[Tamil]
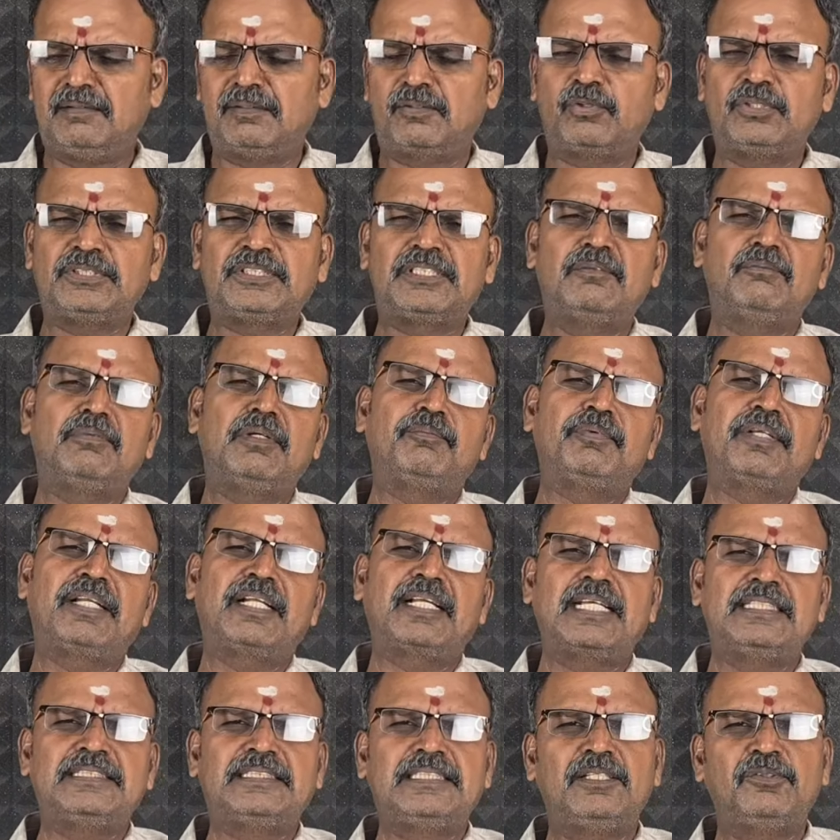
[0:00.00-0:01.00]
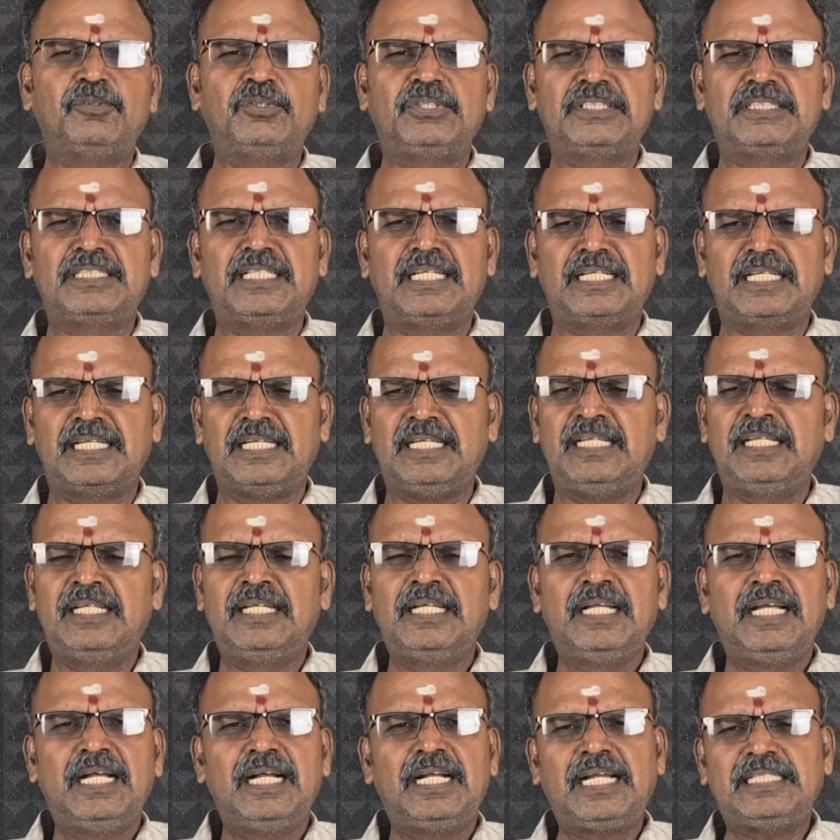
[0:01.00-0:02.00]
கொஸ்டின் பேப்பரை கசிய விட்டுட்டாங்க
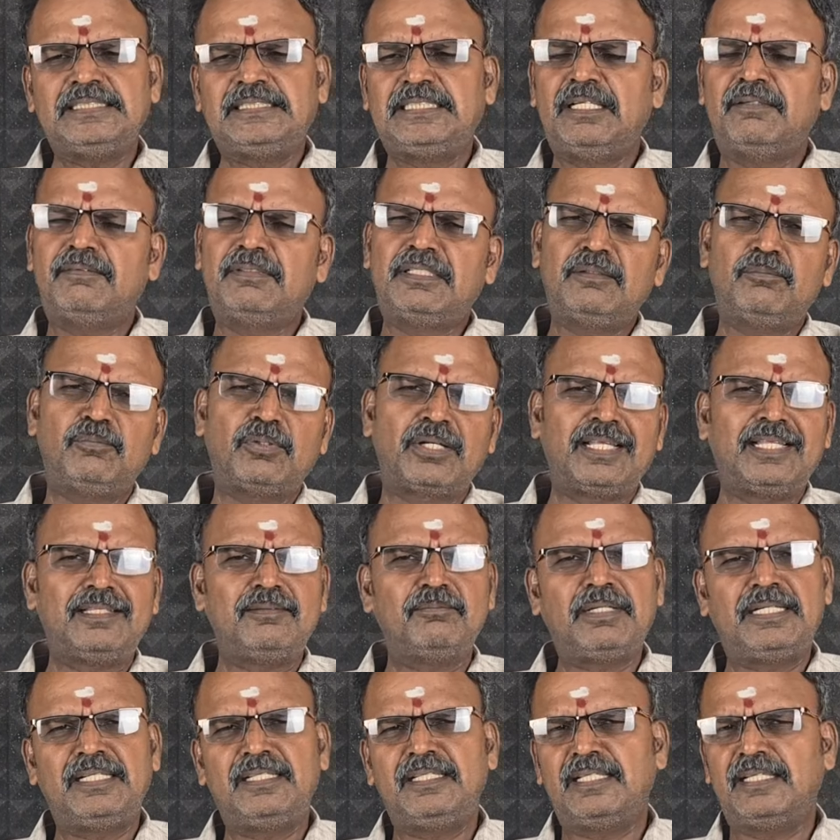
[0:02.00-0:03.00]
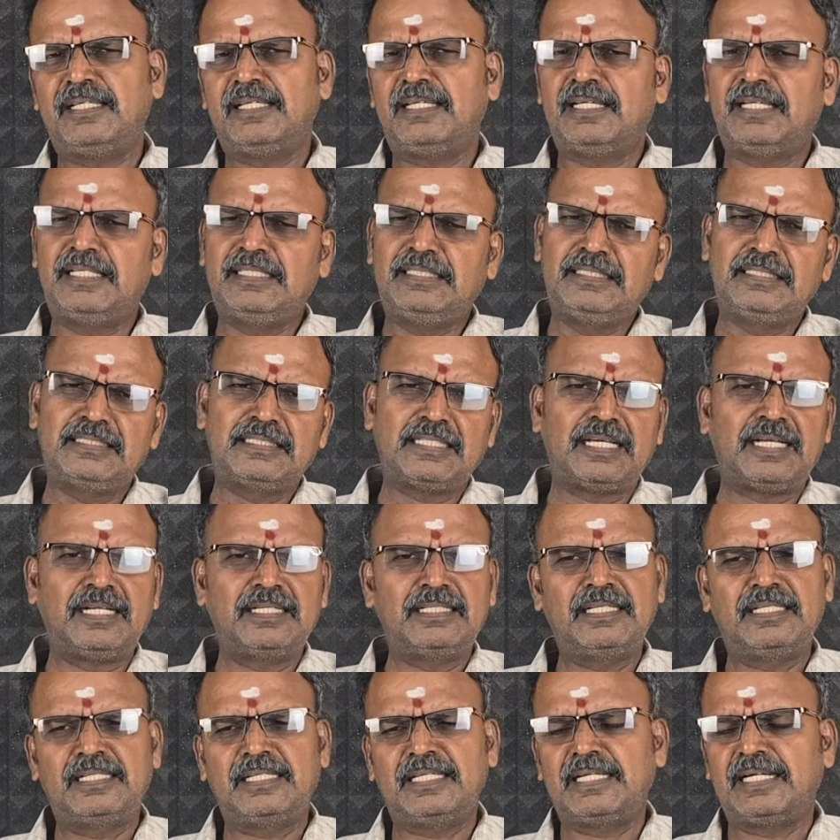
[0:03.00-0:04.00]
கசியை விட்டு முறையாவது மனித இதுதான்
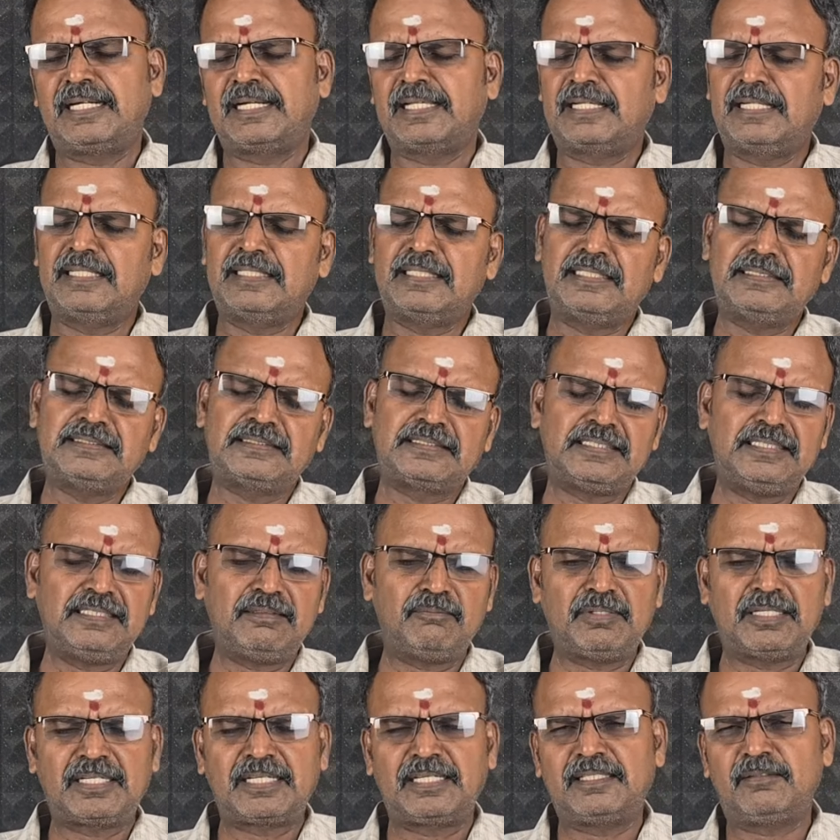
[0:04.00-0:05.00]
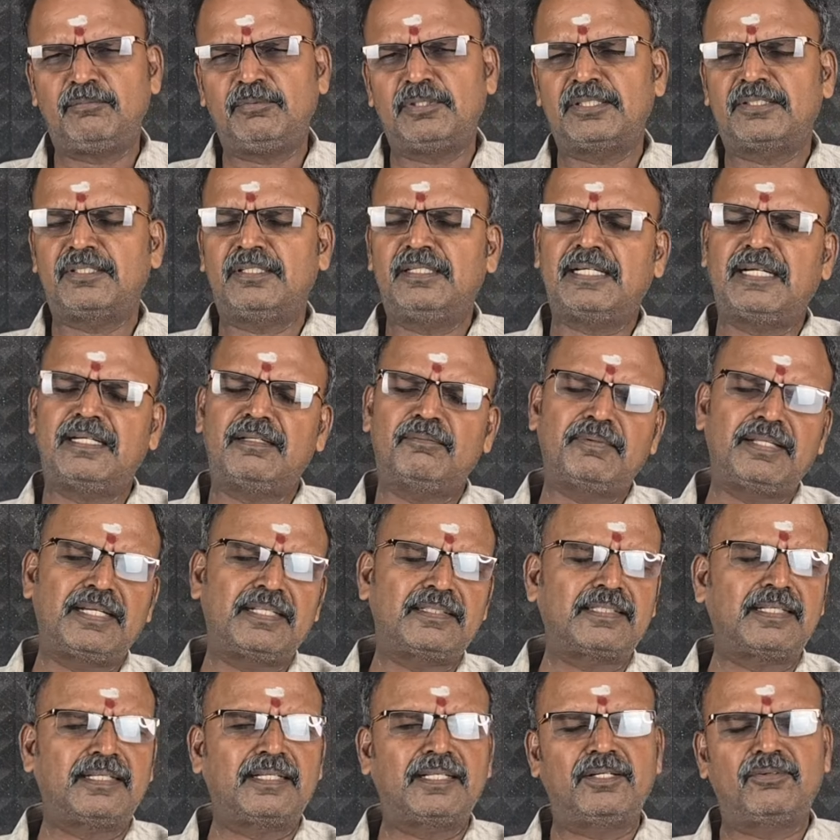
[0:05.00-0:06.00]
அங்கங்கே நடக்க தான் செய்யும் நம்ம கட்டுப்படுத்தணும்
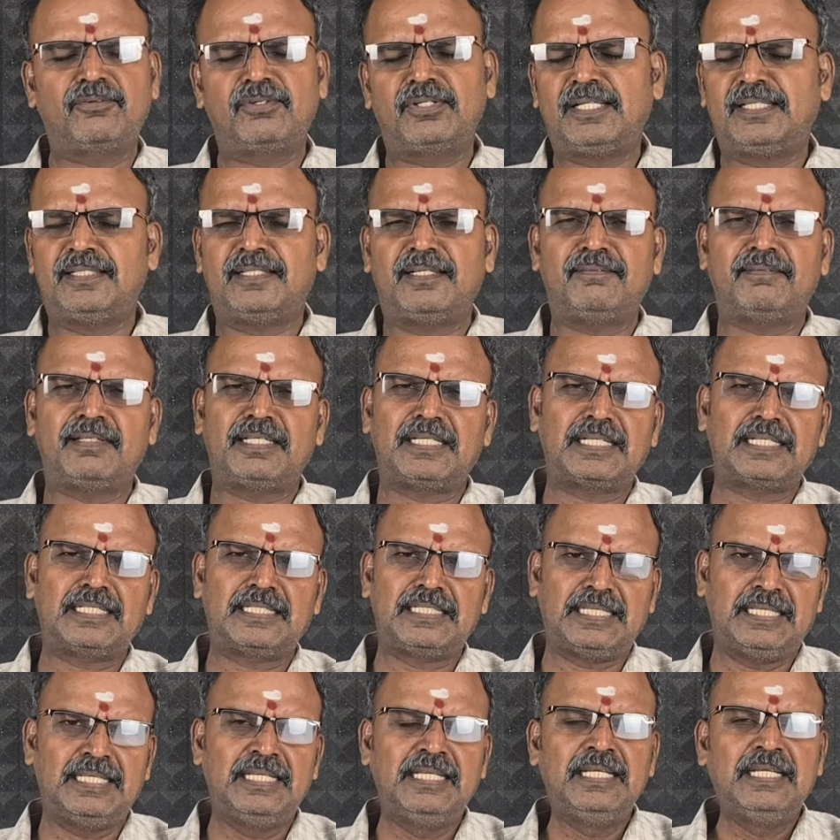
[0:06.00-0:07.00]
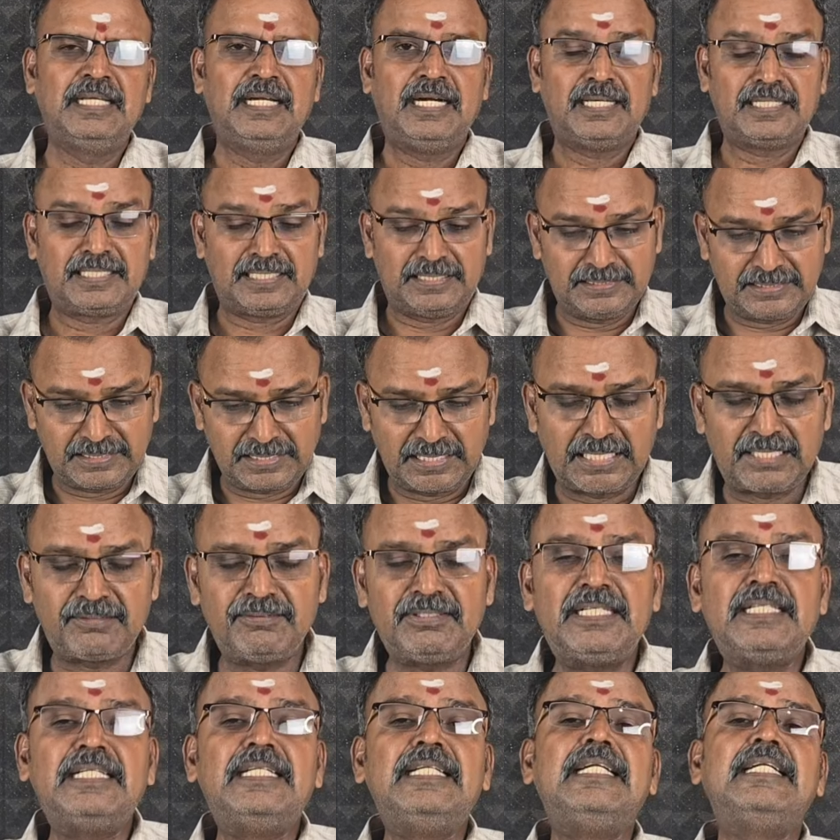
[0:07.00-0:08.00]
கடுமையான தண்டனை விடணும் அதெல்லாம் வேற கதை ஆனால் அதுக்காக
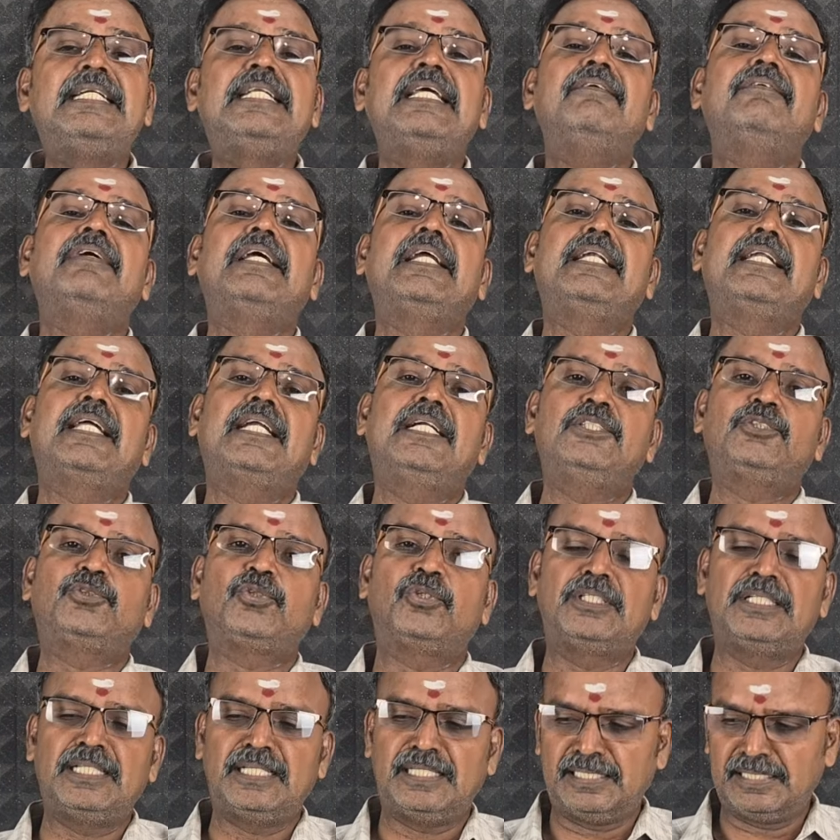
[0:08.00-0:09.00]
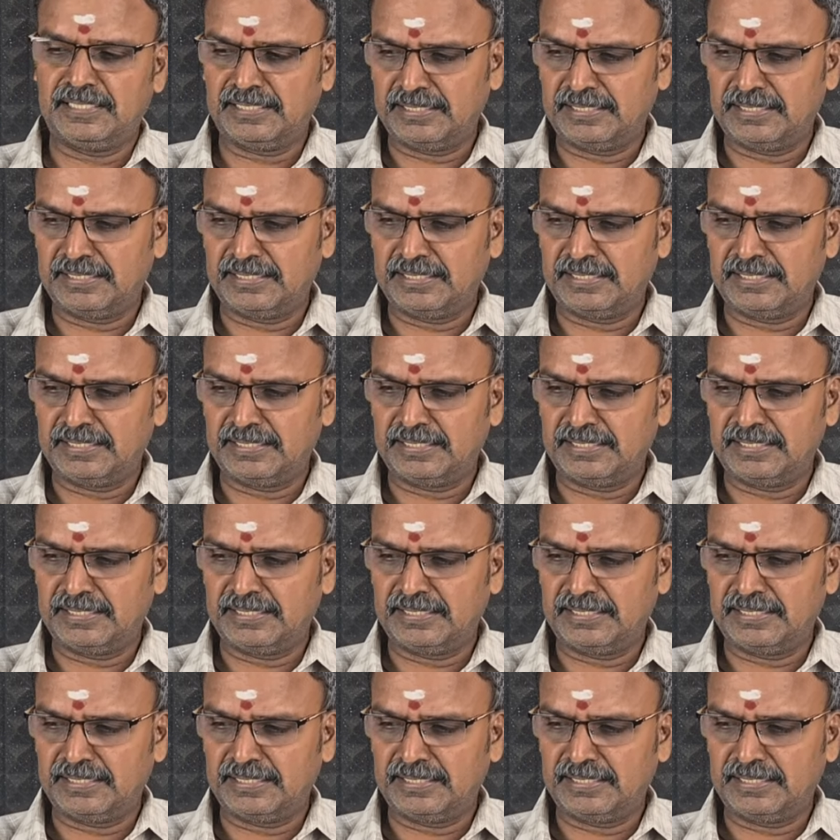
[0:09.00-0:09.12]
வேண்டி நீட்டே வேண்டான்னு சொன்ன